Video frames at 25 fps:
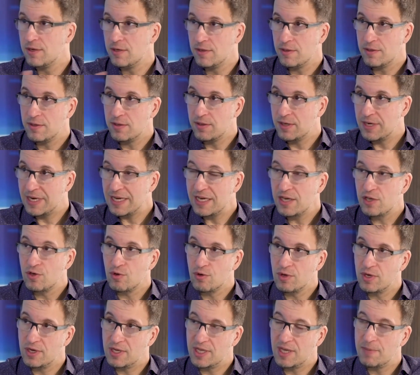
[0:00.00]
äh,
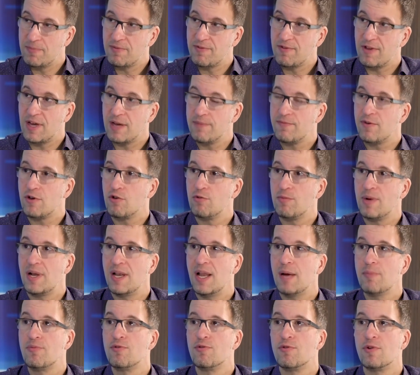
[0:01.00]
Richtungen gibt es da einfach
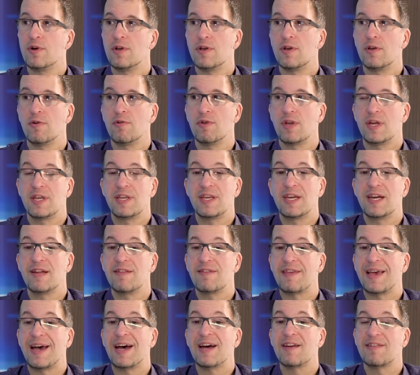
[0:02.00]
Überlappungen. Oder die
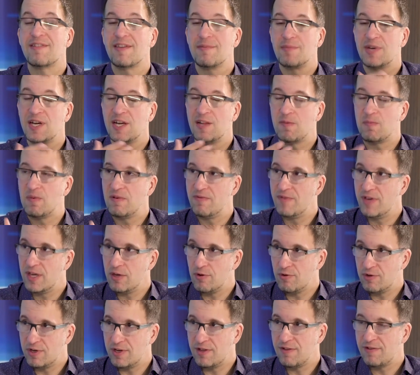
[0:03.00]
ganze
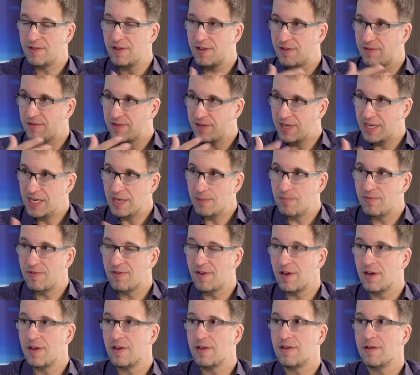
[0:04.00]
Achtsamkeitsbewegung, die es jetzt gibt
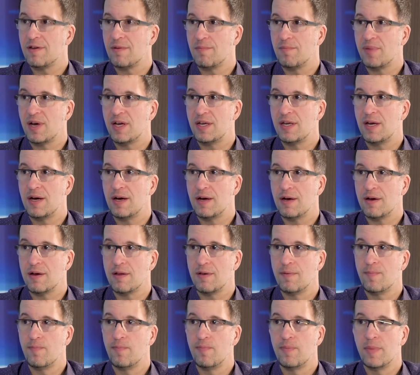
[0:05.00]
seit ein paar
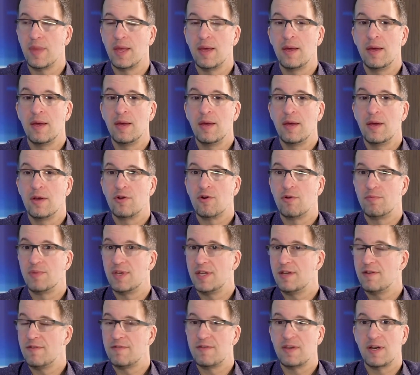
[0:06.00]
Jahren, kommt
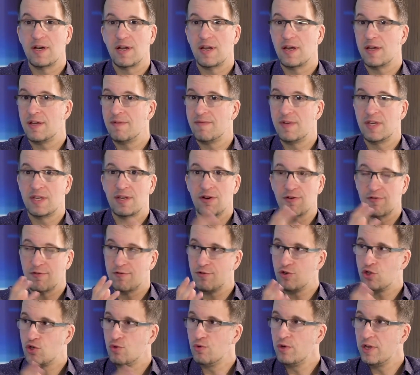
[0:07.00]
jedes Jahr da irgendwie
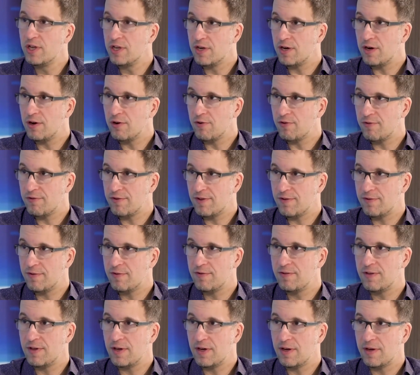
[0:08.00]
tausende Studien raus. Das mhm.
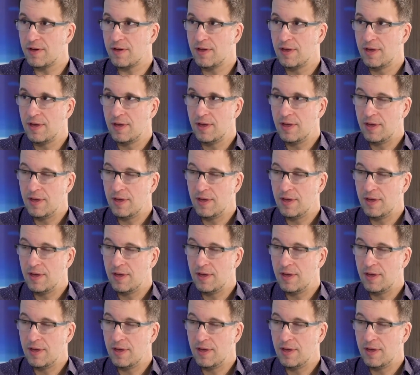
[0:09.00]
ist ja